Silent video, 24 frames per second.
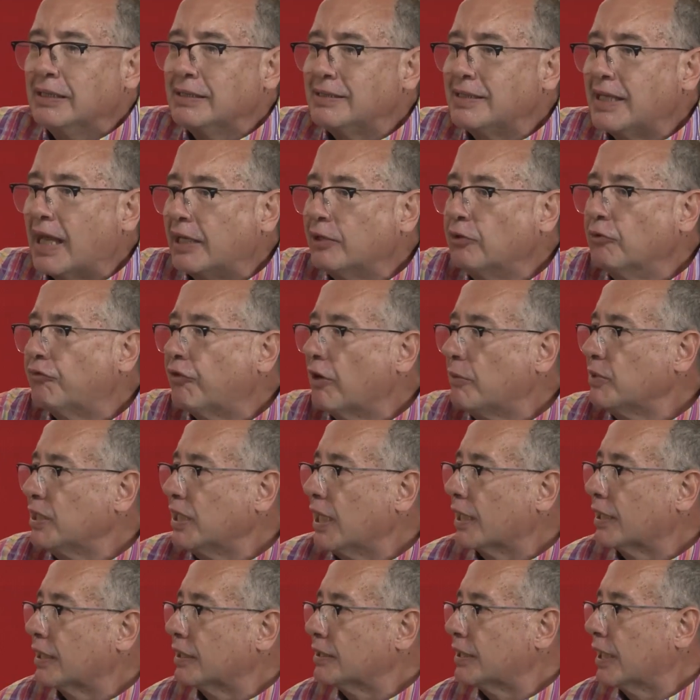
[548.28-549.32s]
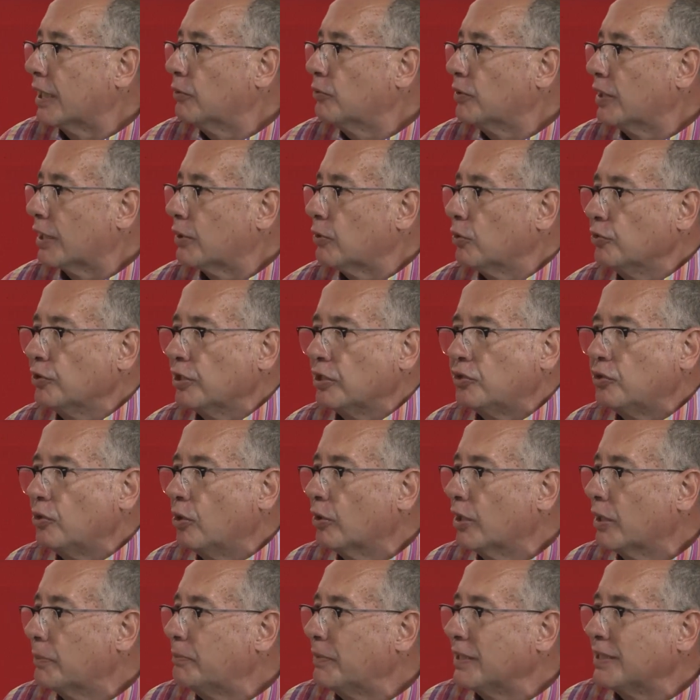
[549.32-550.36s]
si hay un familiar que tenga una
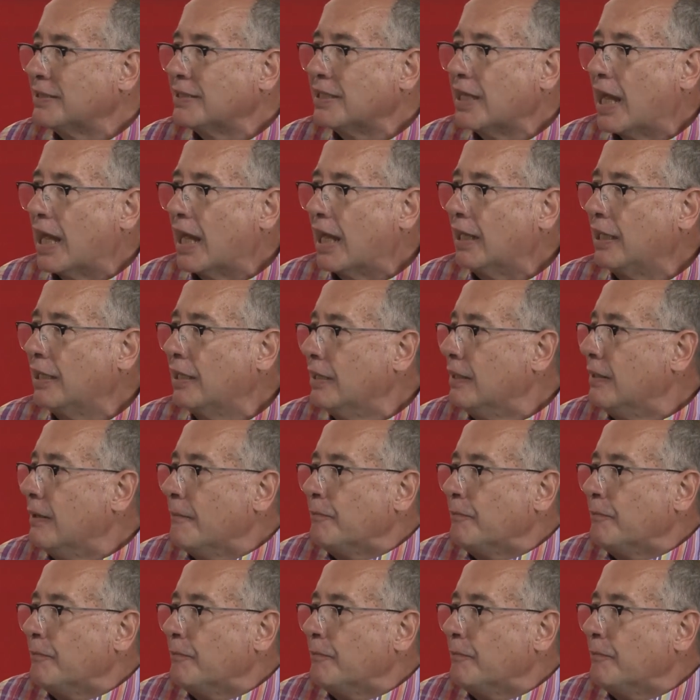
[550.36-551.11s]
condición especial,